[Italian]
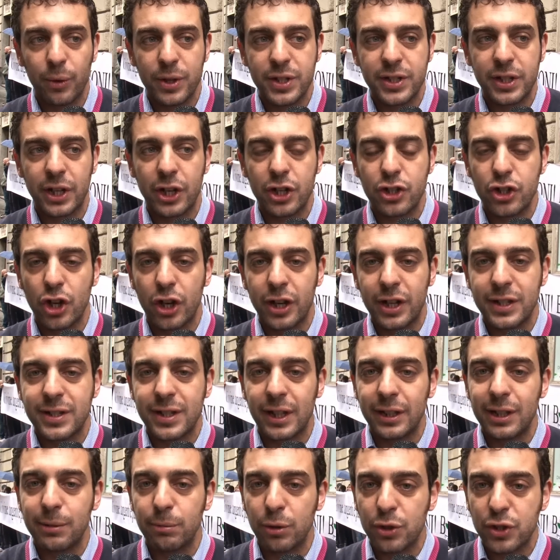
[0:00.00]
Questa regione
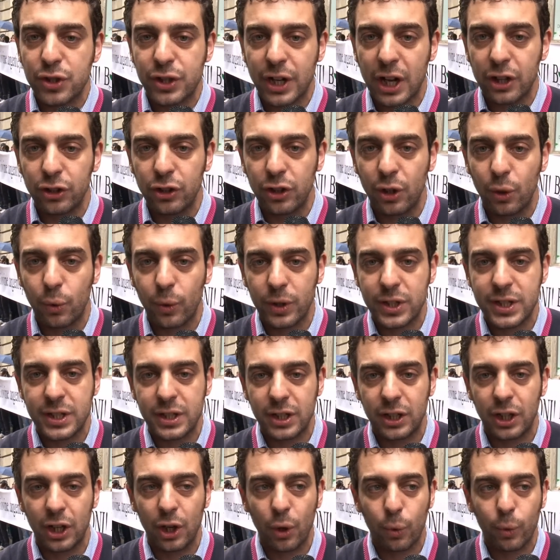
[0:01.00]
sta dimostrando in,
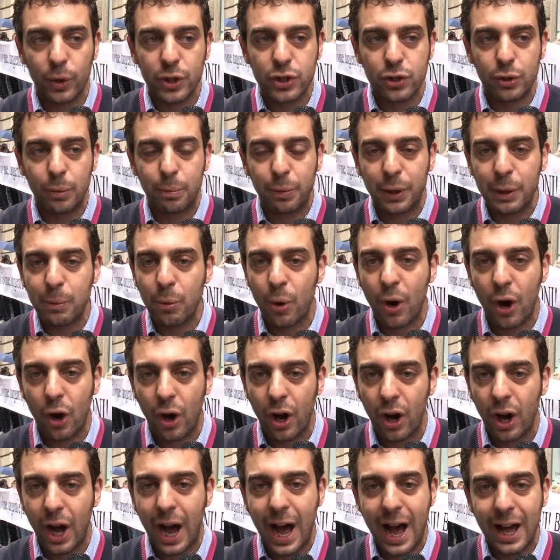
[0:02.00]
questi, in questo
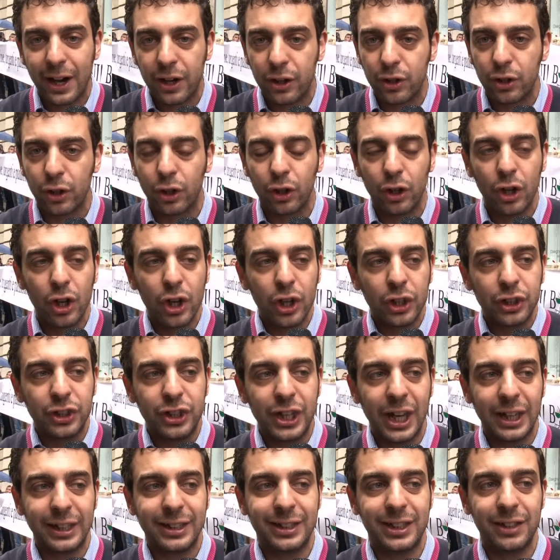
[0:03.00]
primo anno
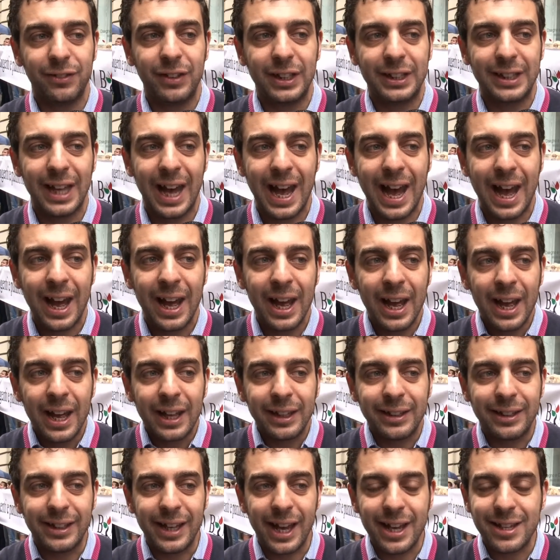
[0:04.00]
di attività
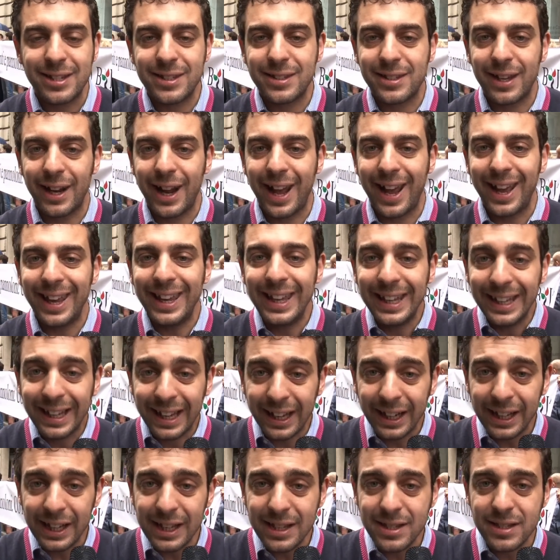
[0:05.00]
di essere in
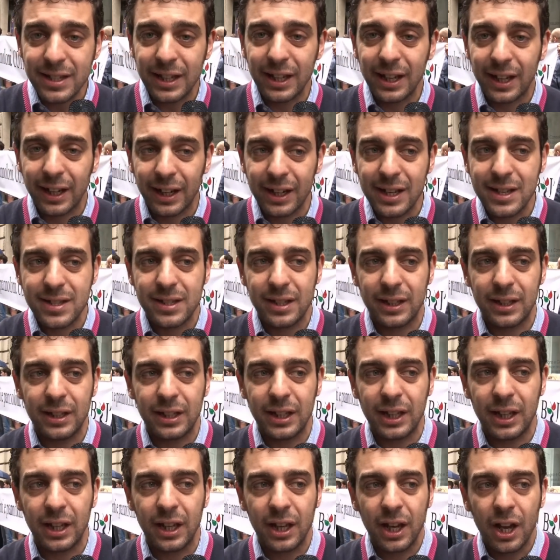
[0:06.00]
crisi, in crisi
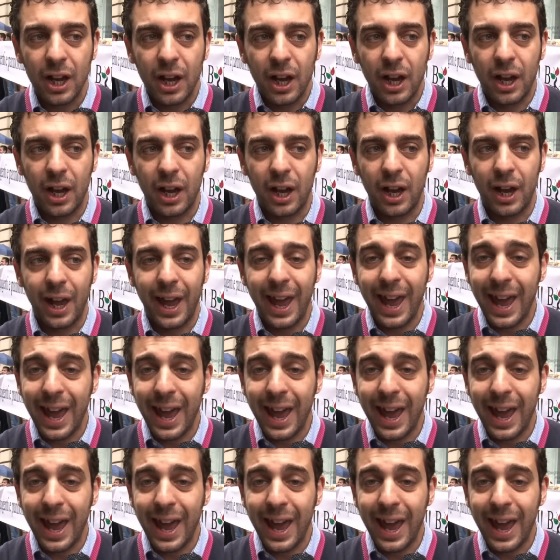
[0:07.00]
di eh,